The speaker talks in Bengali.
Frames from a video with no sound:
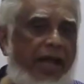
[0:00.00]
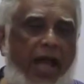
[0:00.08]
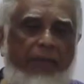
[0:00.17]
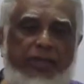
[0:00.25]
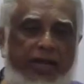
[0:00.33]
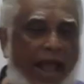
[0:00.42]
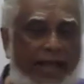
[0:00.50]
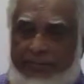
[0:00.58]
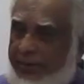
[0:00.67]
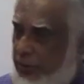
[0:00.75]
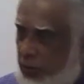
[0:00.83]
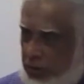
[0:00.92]
আপনার
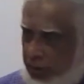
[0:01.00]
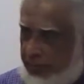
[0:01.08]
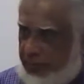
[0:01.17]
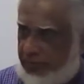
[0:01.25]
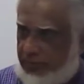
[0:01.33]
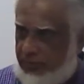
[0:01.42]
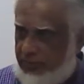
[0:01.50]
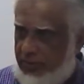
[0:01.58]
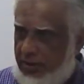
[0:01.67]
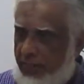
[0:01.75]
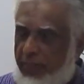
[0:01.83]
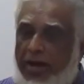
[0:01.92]
একেবারেই সোজা আপনার
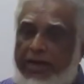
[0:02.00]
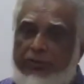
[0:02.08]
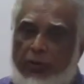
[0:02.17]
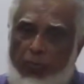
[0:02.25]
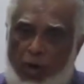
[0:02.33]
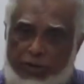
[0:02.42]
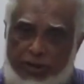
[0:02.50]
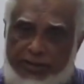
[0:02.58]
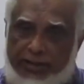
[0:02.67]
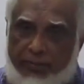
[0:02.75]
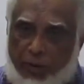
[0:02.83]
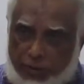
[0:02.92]
বাংলা যেমন বসা
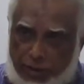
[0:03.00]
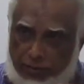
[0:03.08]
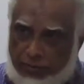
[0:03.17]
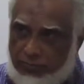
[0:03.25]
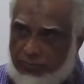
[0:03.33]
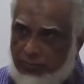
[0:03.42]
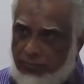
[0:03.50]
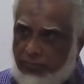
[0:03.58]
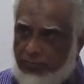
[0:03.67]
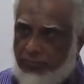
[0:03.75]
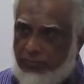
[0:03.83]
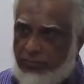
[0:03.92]
থেকে বসানো
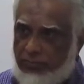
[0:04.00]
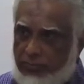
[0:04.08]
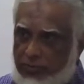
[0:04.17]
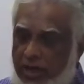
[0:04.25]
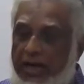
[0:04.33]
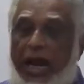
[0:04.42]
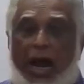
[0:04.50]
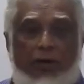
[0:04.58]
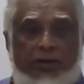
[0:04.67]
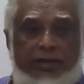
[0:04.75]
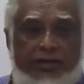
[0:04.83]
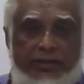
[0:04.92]

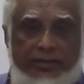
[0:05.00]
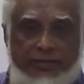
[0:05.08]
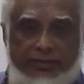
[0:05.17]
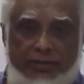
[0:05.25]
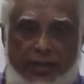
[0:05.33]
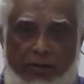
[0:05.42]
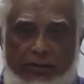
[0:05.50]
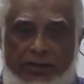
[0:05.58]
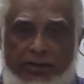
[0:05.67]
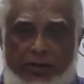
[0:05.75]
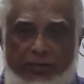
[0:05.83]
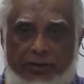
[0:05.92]
খাওয়া থেকে খাওয়া থেকে
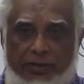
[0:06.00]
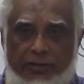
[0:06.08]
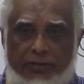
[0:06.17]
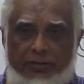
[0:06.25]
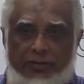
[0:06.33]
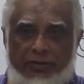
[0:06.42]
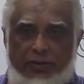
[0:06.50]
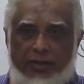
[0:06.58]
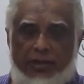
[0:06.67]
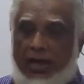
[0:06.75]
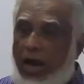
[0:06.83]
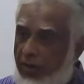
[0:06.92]
কী হবে
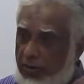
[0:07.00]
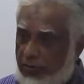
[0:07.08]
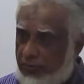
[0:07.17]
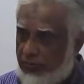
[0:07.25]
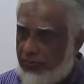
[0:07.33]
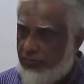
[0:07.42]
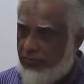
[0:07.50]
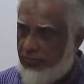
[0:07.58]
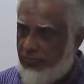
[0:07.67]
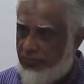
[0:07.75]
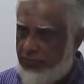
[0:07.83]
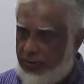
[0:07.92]
খাওয়ানো
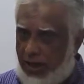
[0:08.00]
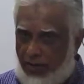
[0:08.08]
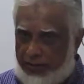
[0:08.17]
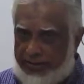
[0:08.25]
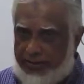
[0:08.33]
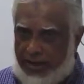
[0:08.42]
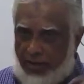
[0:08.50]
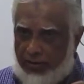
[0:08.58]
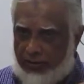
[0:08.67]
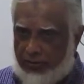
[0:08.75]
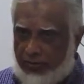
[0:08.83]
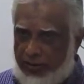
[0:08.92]
খাওয়া থেকে
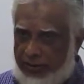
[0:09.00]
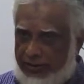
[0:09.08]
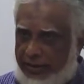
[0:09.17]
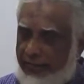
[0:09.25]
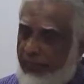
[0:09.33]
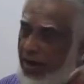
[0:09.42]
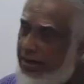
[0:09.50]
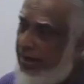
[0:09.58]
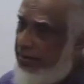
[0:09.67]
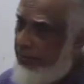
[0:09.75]
খাওয়ানো দেখেন বাংলায়